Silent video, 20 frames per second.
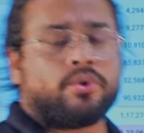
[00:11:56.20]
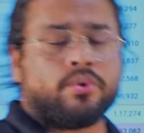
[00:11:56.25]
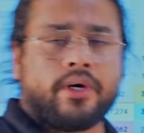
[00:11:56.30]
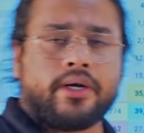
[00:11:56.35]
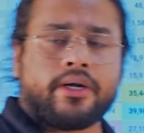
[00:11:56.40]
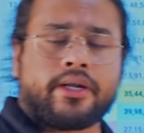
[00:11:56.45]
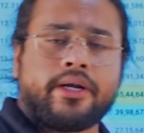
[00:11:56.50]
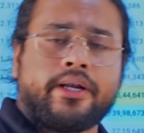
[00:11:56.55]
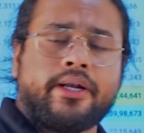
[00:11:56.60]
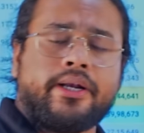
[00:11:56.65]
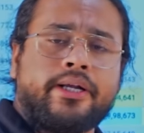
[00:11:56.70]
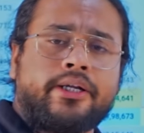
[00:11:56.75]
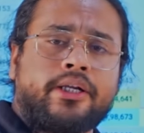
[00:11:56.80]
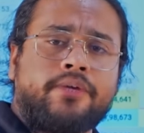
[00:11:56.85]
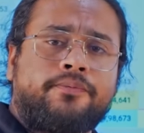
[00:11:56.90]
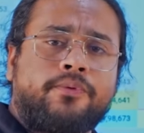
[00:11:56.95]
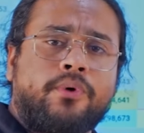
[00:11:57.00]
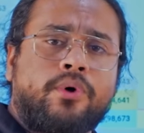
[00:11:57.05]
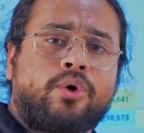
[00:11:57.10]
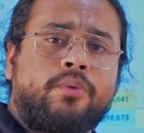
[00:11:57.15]
टू हंड्रेड एंड एटी
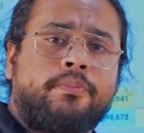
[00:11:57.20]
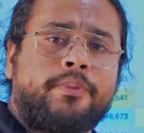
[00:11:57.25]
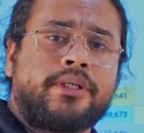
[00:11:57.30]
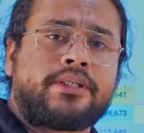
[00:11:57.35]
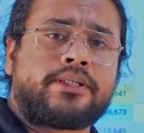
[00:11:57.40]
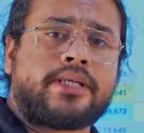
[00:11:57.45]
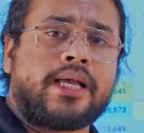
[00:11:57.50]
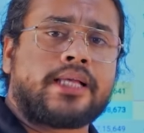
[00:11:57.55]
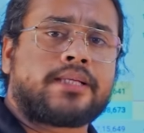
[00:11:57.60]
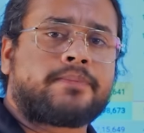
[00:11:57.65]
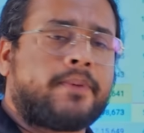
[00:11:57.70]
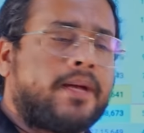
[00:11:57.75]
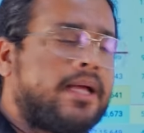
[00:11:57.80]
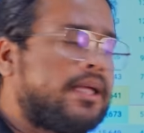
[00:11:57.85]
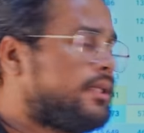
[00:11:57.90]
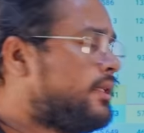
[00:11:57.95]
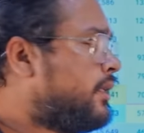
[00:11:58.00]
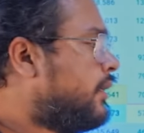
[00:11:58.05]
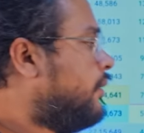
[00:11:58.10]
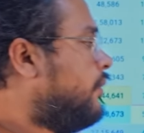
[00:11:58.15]
फोर रुपीज के
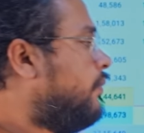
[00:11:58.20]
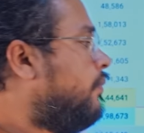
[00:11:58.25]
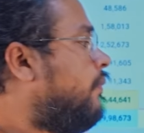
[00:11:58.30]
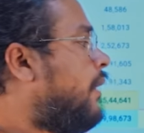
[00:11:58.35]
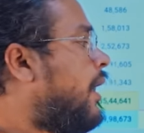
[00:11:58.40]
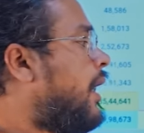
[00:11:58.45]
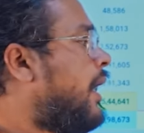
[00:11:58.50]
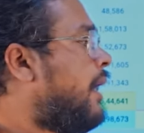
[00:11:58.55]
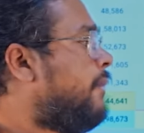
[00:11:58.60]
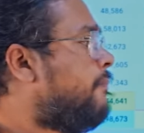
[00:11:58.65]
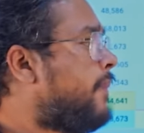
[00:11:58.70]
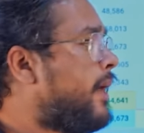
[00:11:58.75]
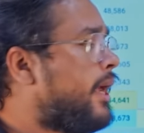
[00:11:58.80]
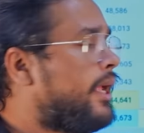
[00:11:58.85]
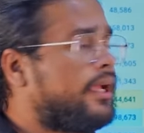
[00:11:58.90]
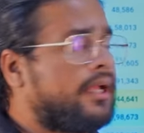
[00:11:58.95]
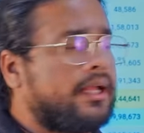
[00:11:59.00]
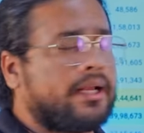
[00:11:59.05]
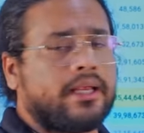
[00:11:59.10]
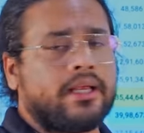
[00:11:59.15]
आसपास वहां हम
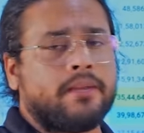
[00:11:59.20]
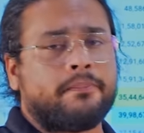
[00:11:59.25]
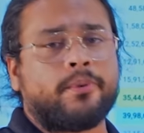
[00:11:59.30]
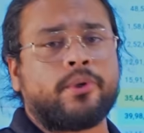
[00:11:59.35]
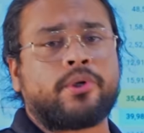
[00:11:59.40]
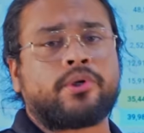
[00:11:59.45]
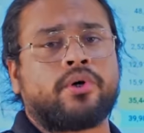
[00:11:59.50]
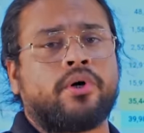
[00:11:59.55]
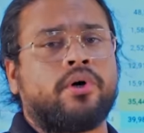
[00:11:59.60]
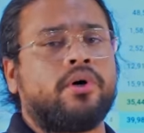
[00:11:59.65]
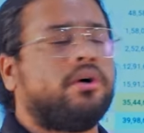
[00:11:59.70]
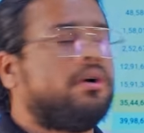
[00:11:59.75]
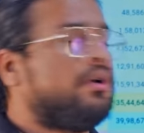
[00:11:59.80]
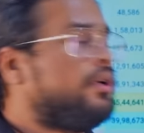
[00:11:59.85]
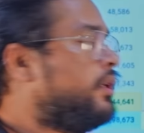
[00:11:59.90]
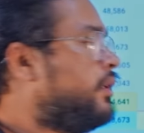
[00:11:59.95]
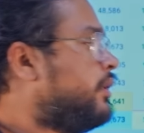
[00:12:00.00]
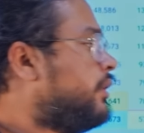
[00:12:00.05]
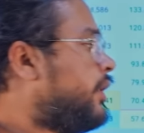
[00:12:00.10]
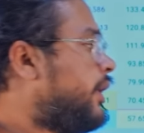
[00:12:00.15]
बाई करेंगे पुट को
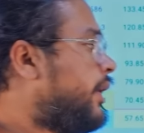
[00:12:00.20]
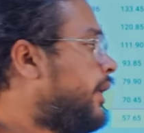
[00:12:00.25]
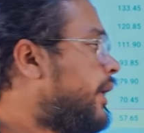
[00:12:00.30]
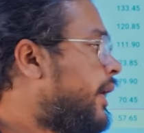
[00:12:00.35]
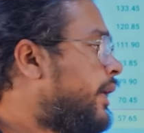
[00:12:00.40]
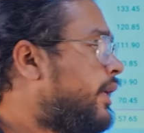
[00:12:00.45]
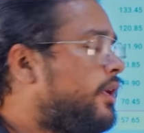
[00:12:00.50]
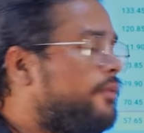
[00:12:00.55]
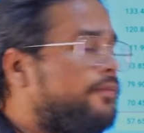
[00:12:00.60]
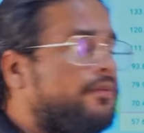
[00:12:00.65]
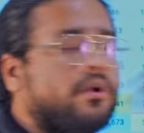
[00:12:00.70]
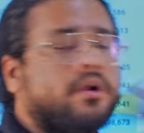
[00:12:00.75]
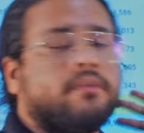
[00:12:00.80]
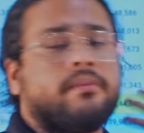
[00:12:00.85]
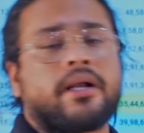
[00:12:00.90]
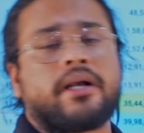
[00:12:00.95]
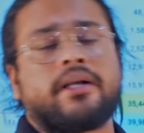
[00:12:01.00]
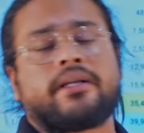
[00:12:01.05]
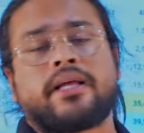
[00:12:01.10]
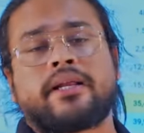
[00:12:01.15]
394
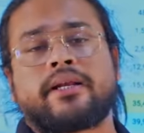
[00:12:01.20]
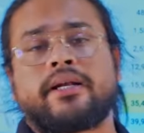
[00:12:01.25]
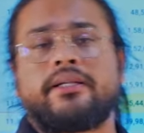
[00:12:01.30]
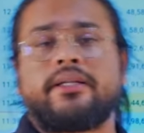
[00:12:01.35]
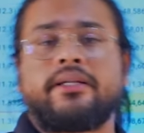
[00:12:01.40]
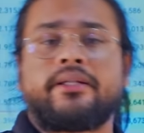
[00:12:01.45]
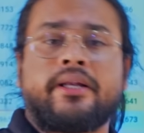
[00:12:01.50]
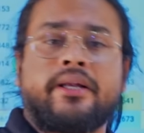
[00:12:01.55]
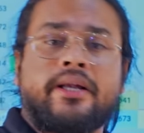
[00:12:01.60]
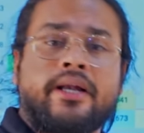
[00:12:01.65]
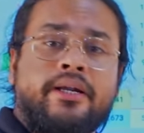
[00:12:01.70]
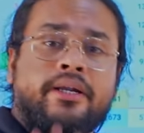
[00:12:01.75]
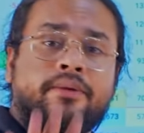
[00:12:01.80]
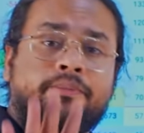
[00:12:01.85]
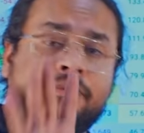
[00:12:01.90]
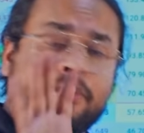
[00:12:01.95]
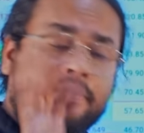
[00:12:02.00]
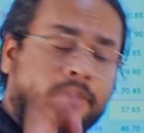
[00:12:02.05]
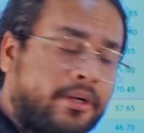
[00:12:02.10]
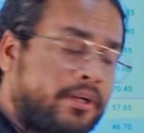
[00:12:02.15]
हमारा टारगेट है
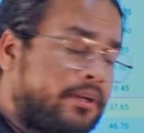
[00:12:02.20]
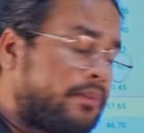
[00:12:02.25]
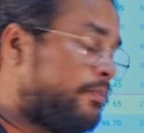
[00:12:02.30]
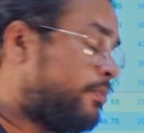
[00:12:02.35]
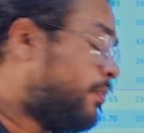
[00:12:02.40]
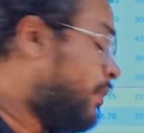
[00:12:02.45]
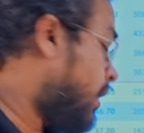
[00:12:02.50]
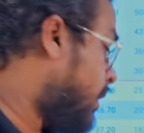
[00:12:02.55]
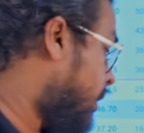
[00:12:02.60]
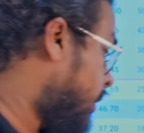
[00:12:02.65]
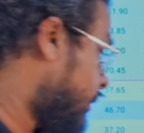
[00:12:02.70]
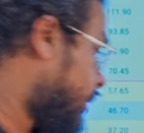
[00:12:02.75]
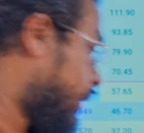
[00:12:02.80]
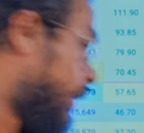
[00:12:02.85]
394 पर